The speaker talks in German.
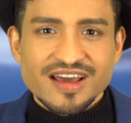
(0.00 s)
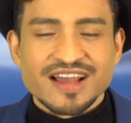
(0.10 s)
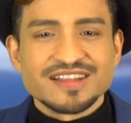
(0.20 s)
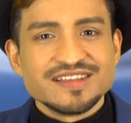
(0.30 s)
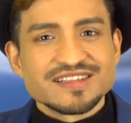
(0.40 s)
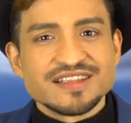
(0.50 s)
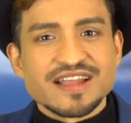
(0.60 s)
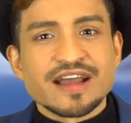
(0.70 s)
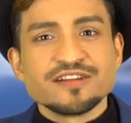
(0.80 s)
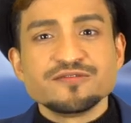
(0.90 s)
An diesen
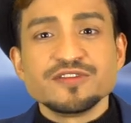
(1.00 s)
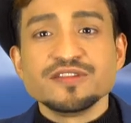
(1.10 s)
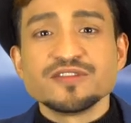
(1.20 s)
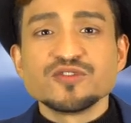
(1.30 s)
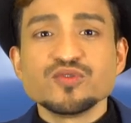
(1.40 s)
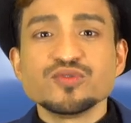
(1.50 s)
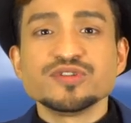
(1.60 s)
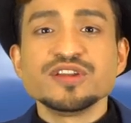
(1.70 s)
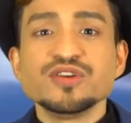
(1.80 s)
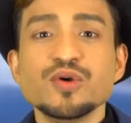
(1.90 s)
Tagen findest du
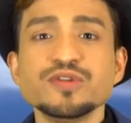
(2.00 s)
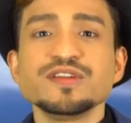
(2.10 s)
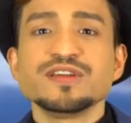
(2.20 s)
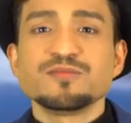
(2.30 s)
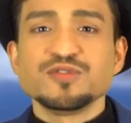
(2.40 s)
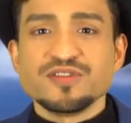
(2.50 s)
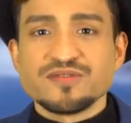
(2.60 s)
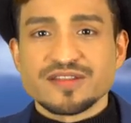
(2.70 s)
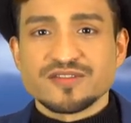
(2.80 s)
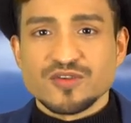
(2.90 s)
die nötige
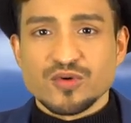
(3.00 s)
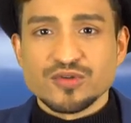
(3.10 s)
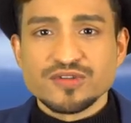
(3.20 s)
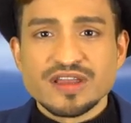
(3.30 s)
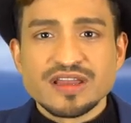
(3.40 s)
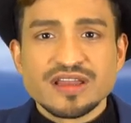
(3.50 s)
Motivation,